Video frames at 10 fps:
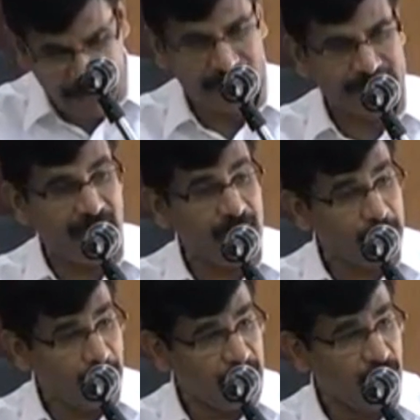பிடித்தால்
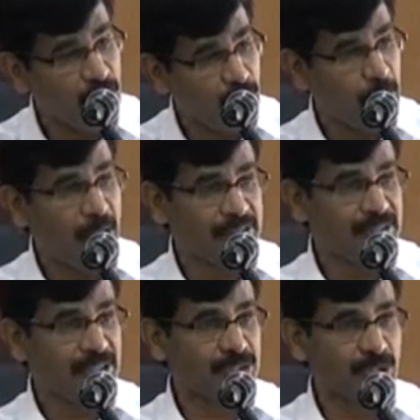பையையோ
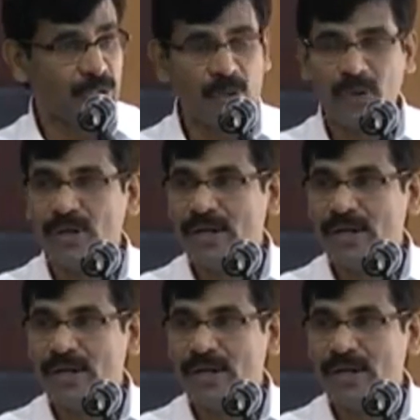பாத்திரத்தையோ